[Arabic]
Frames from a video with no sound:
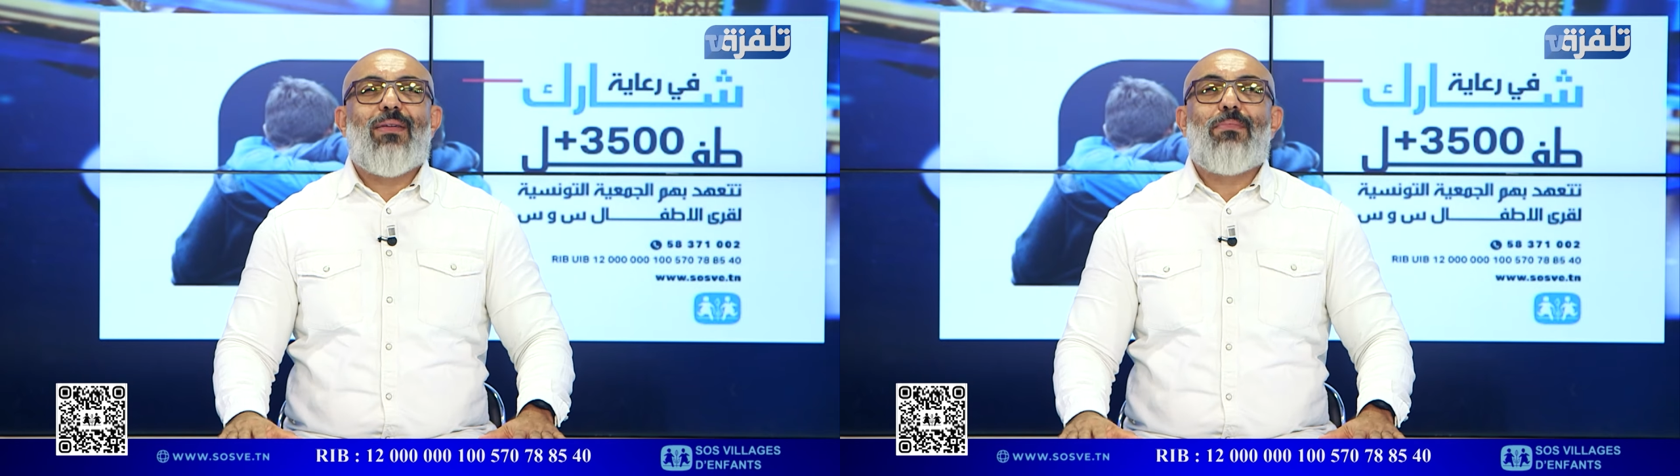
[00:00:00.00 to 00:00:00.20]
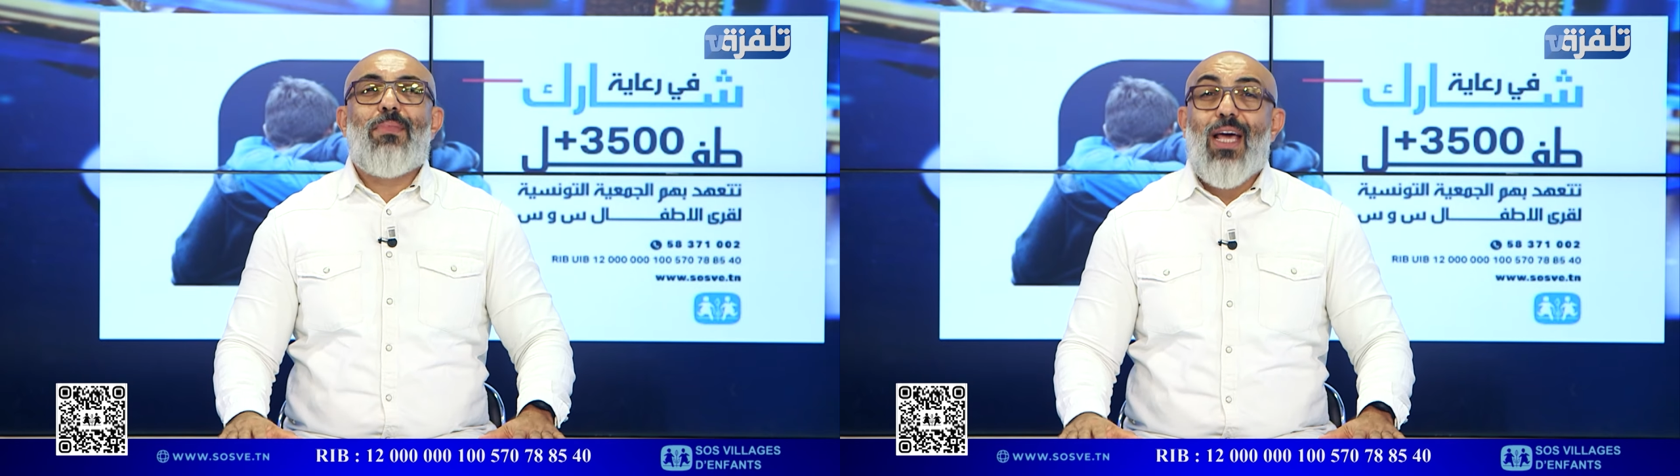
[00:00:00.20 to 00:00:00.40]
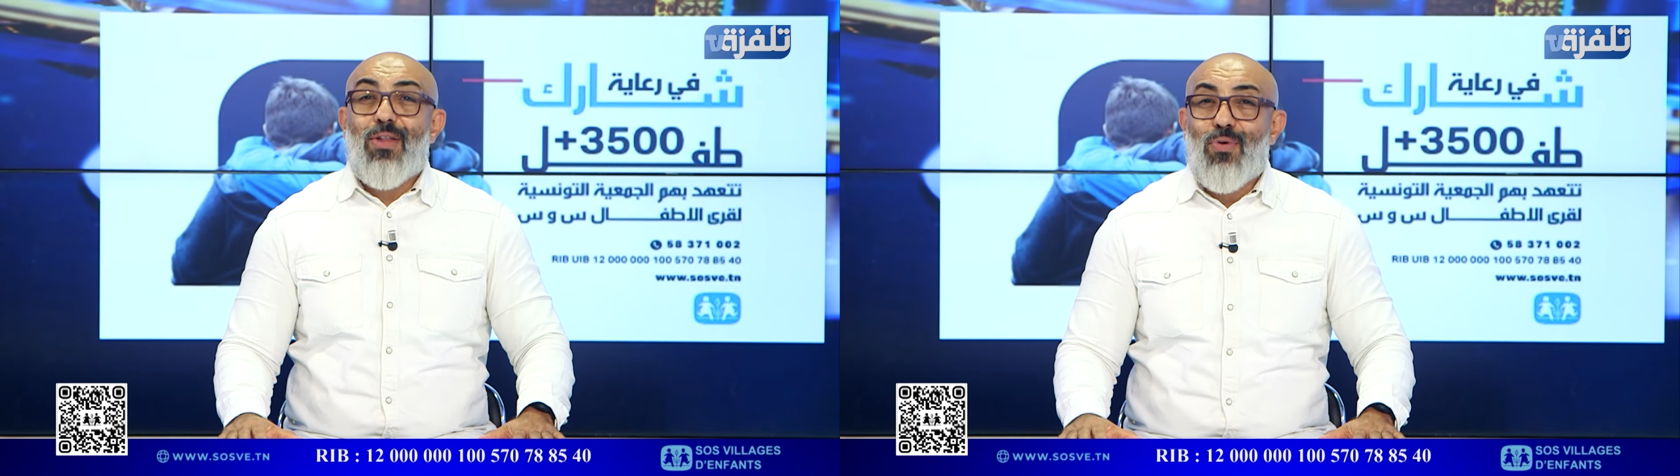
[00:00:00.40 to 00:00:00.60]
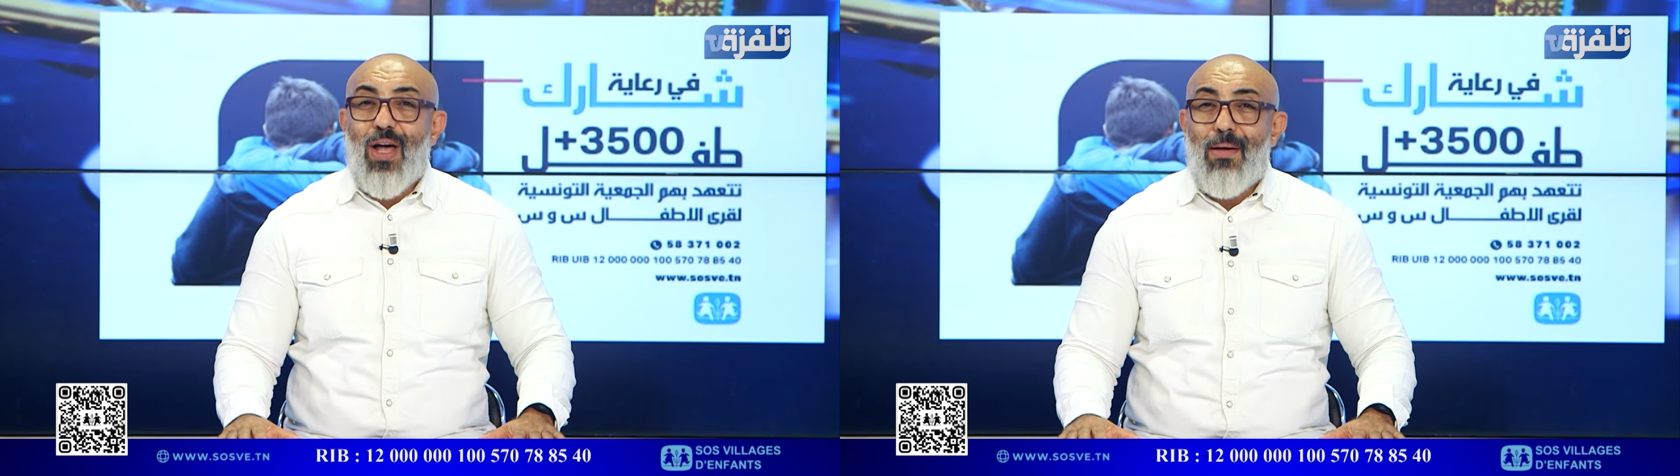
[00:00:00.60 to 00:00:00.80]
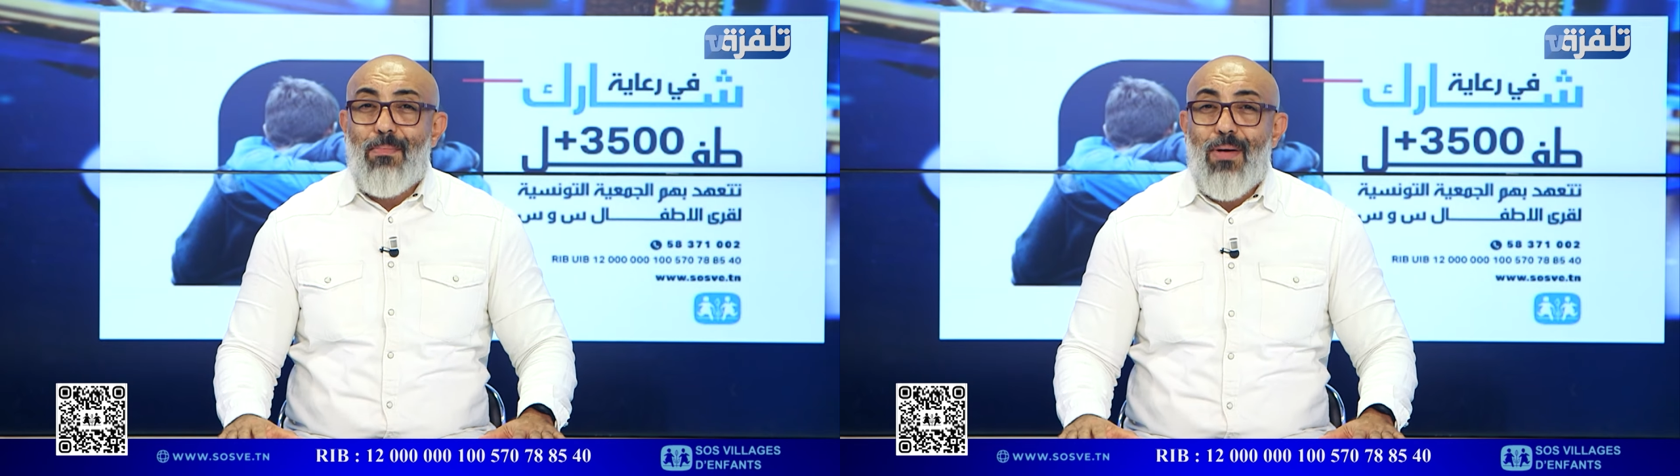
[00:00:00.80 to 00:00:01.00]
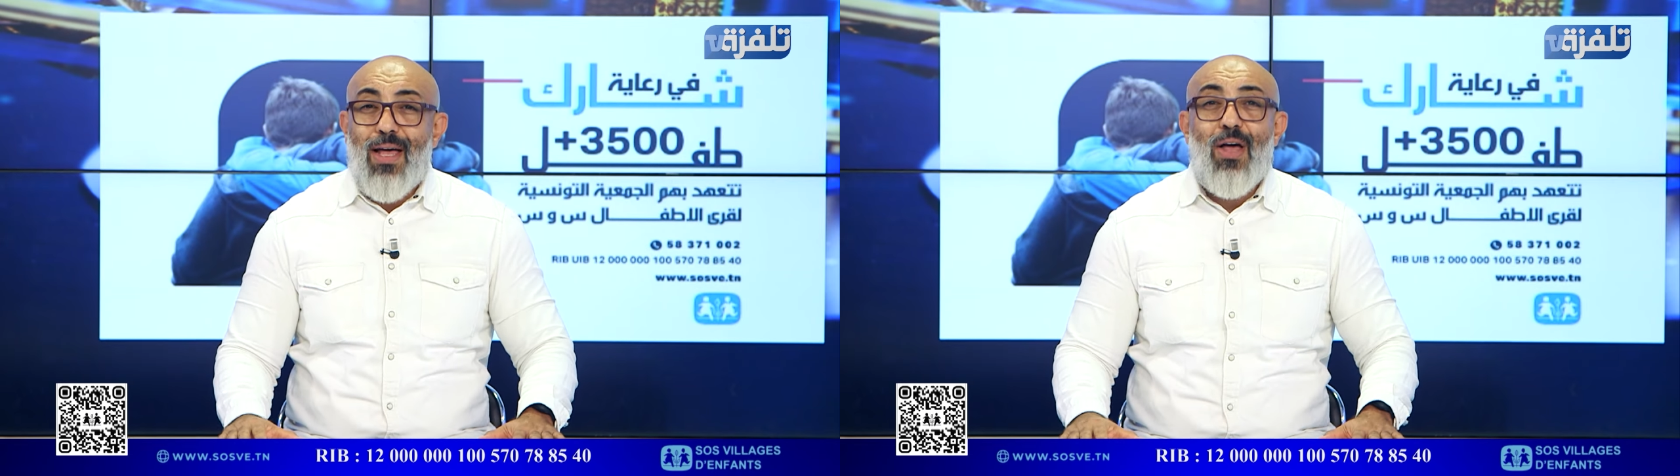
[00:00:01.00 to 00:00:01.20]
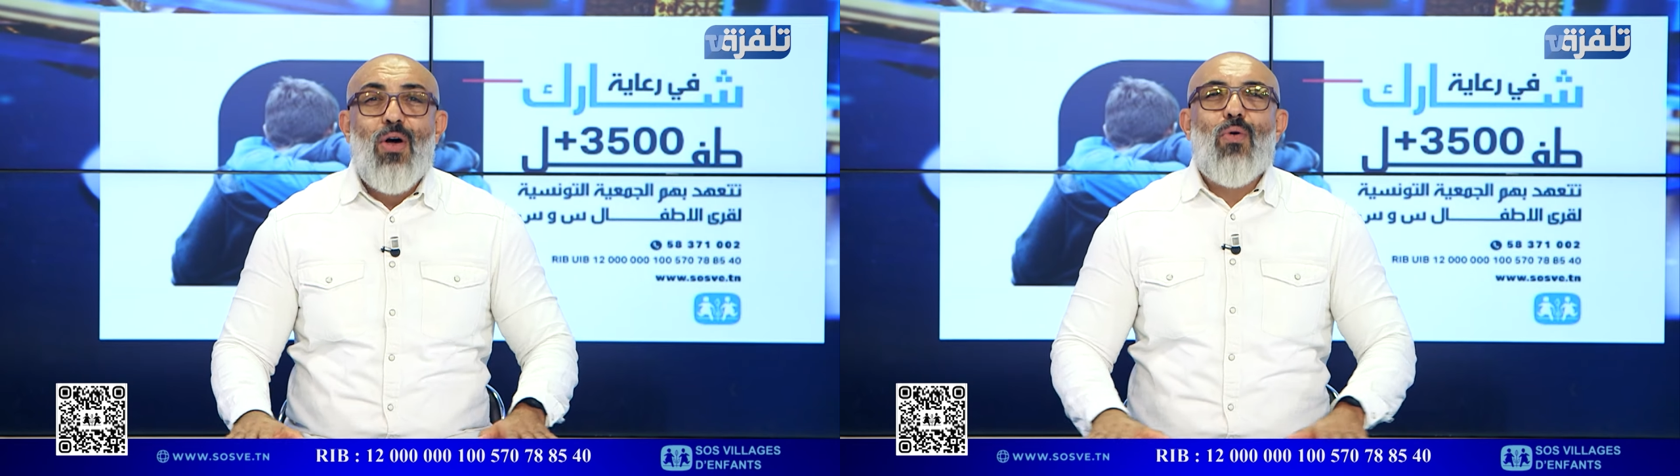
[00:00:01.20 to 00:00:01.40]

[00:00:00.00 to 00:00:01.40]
مئة حبة